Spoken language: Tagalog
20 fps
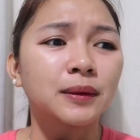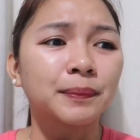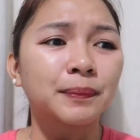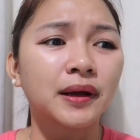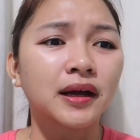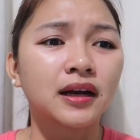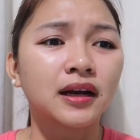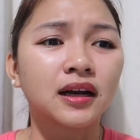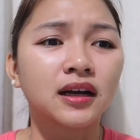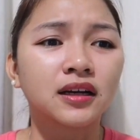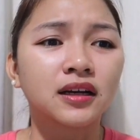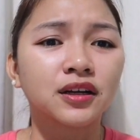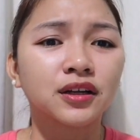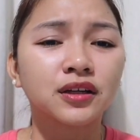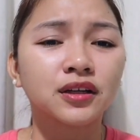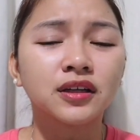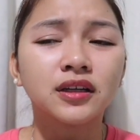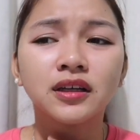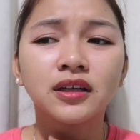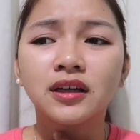Na
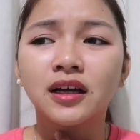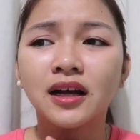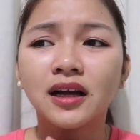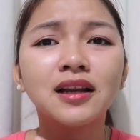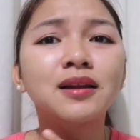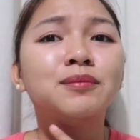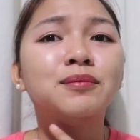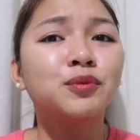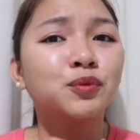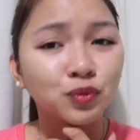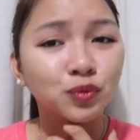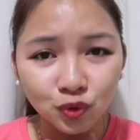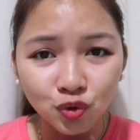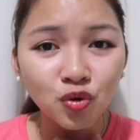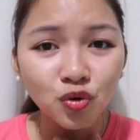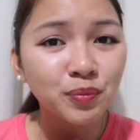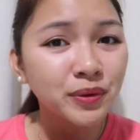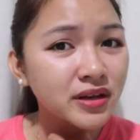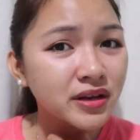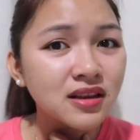parang, alip,
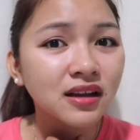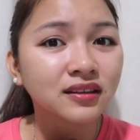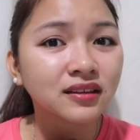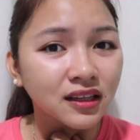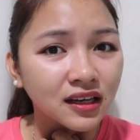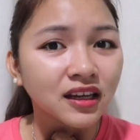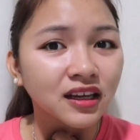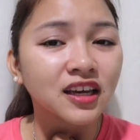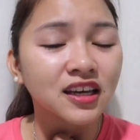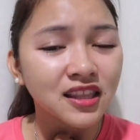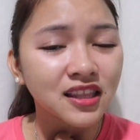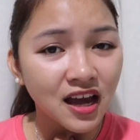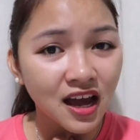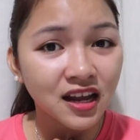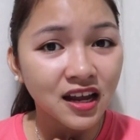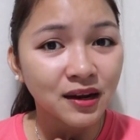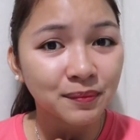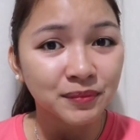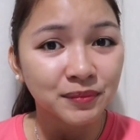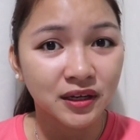tubig lang talaga yung
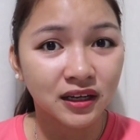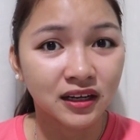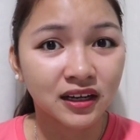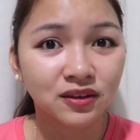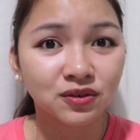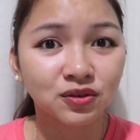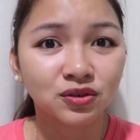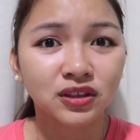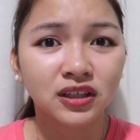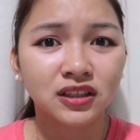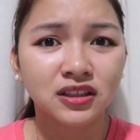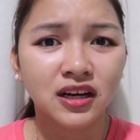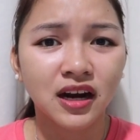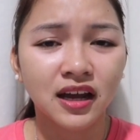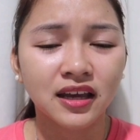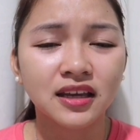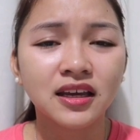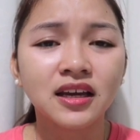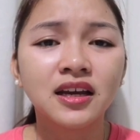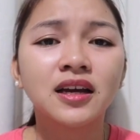nahanap niya. Ganun
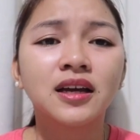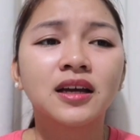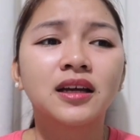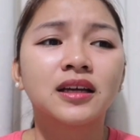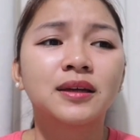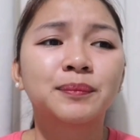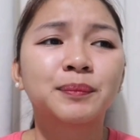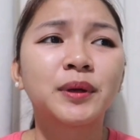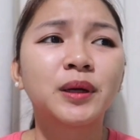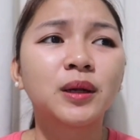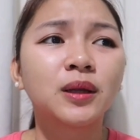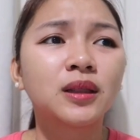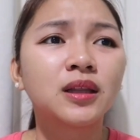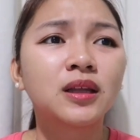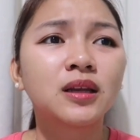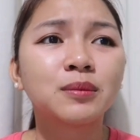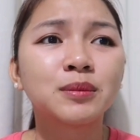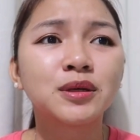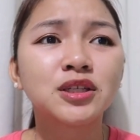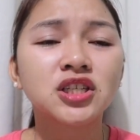ka-dry. Pero
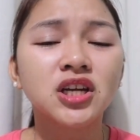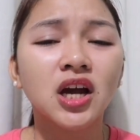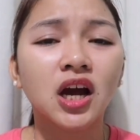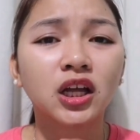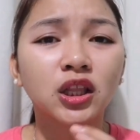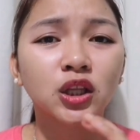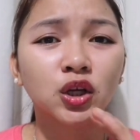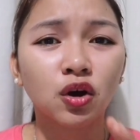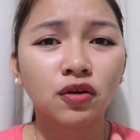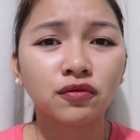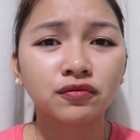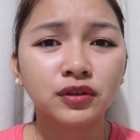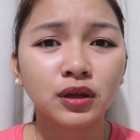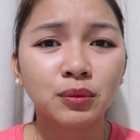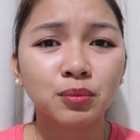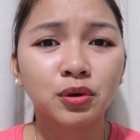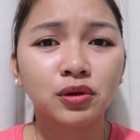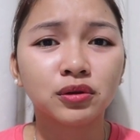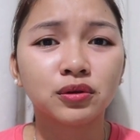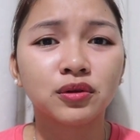hindi naman siya
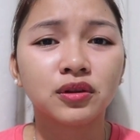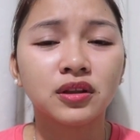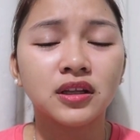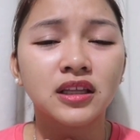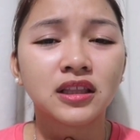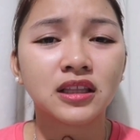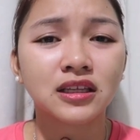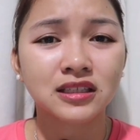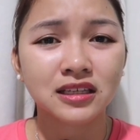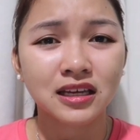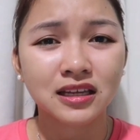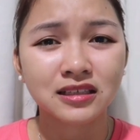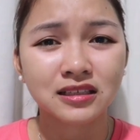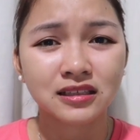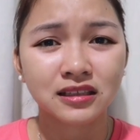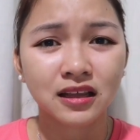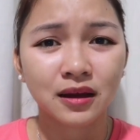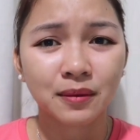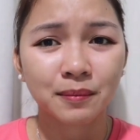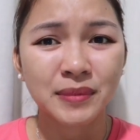uncomfortable to, in the
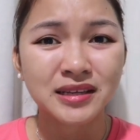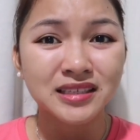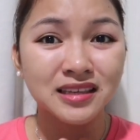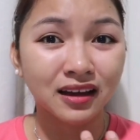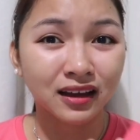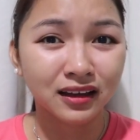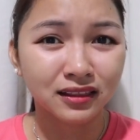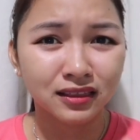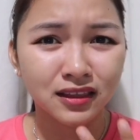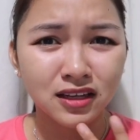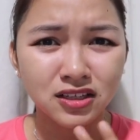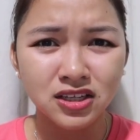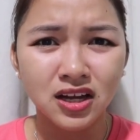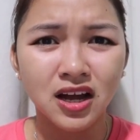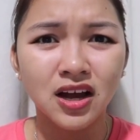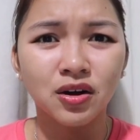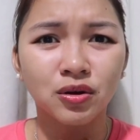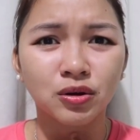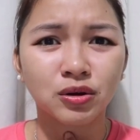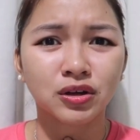sense na masakit na
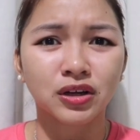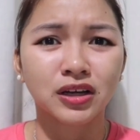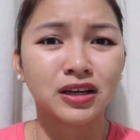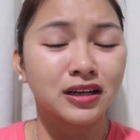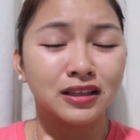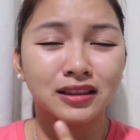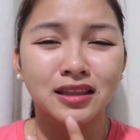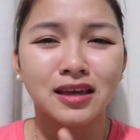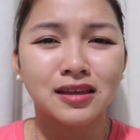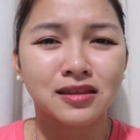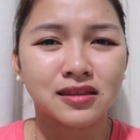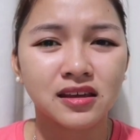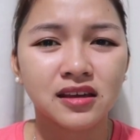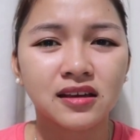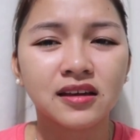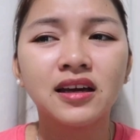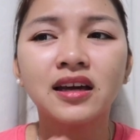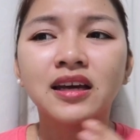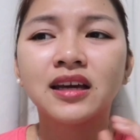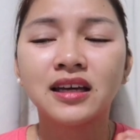siya or
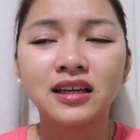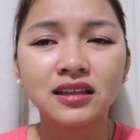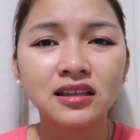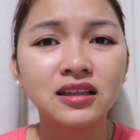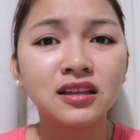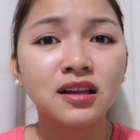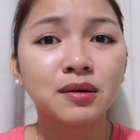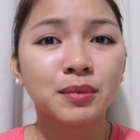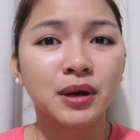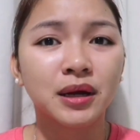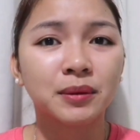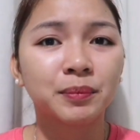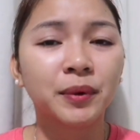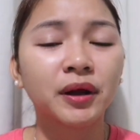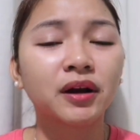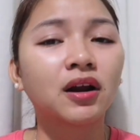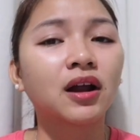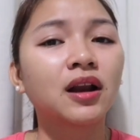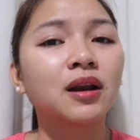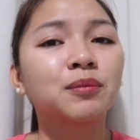irritating. Hindi
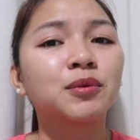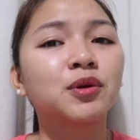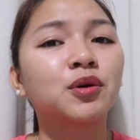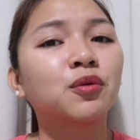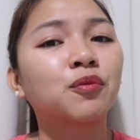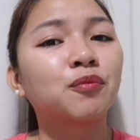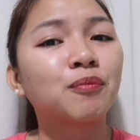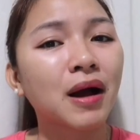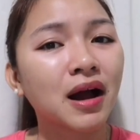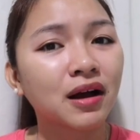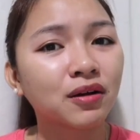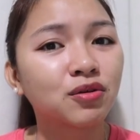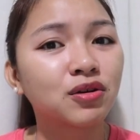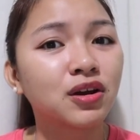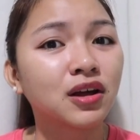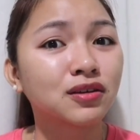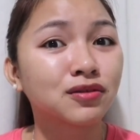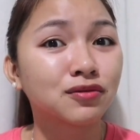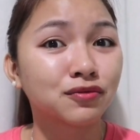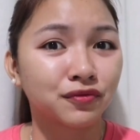naman. Pero alam yung
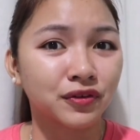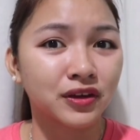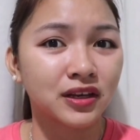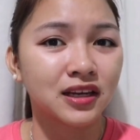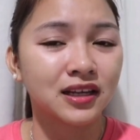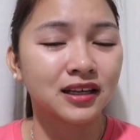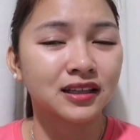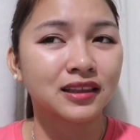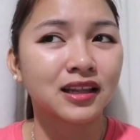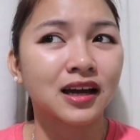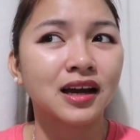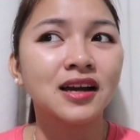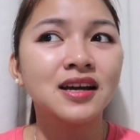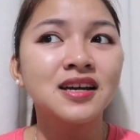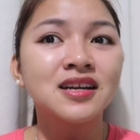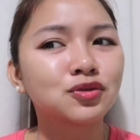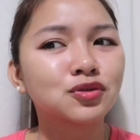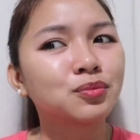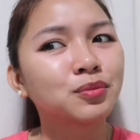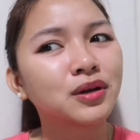bago lang yung feeling
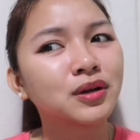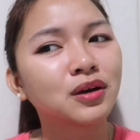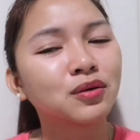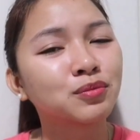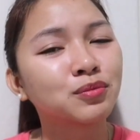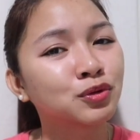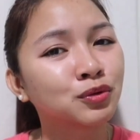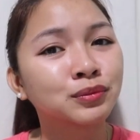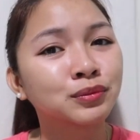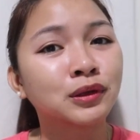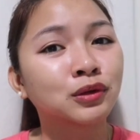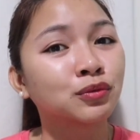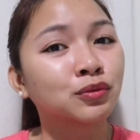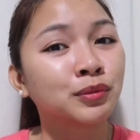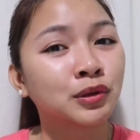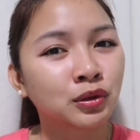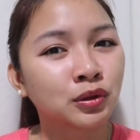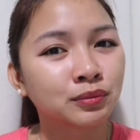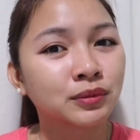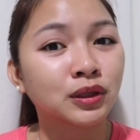na gusto mo lang uminom ng
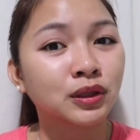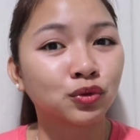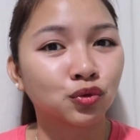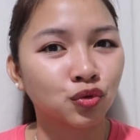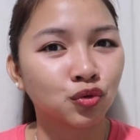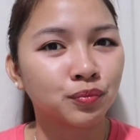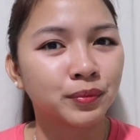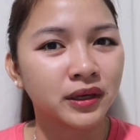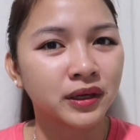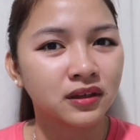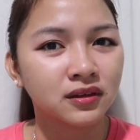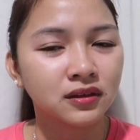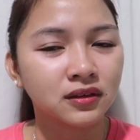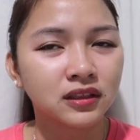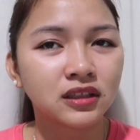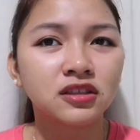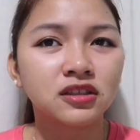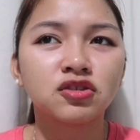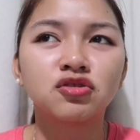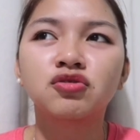uminom ng tubig.
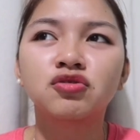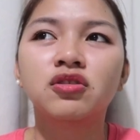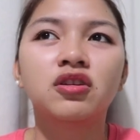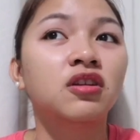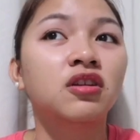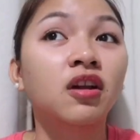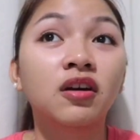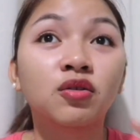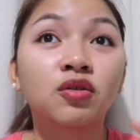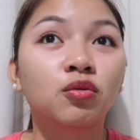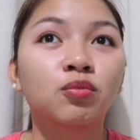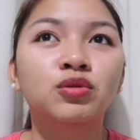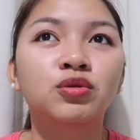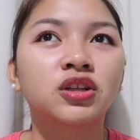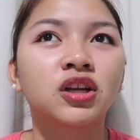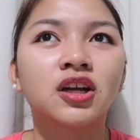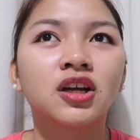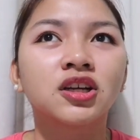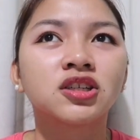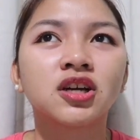Tapos ilagok
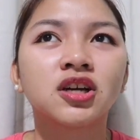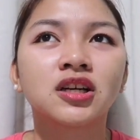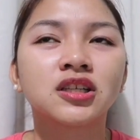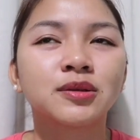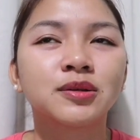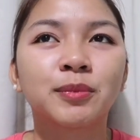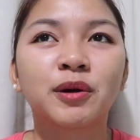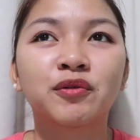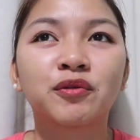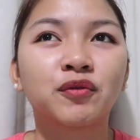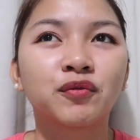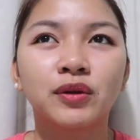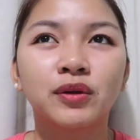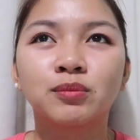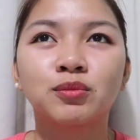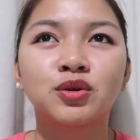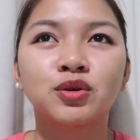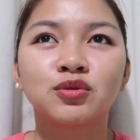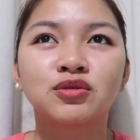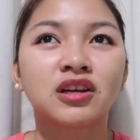mo talaga siya kasi
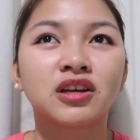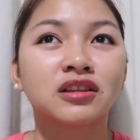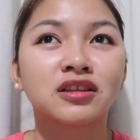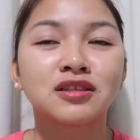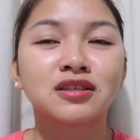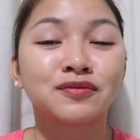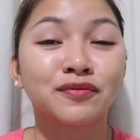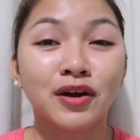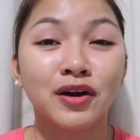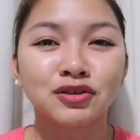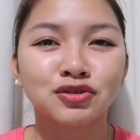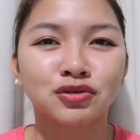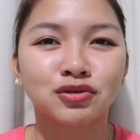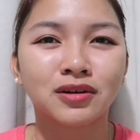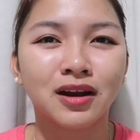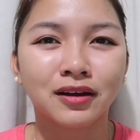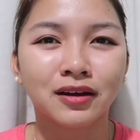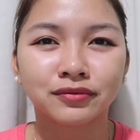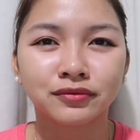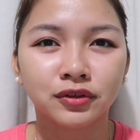mafe-feel mo yung
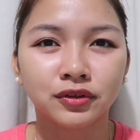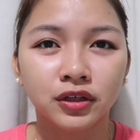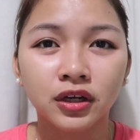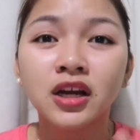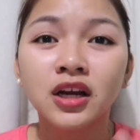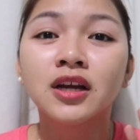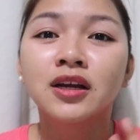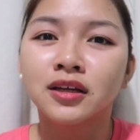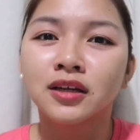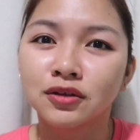satisfaction after.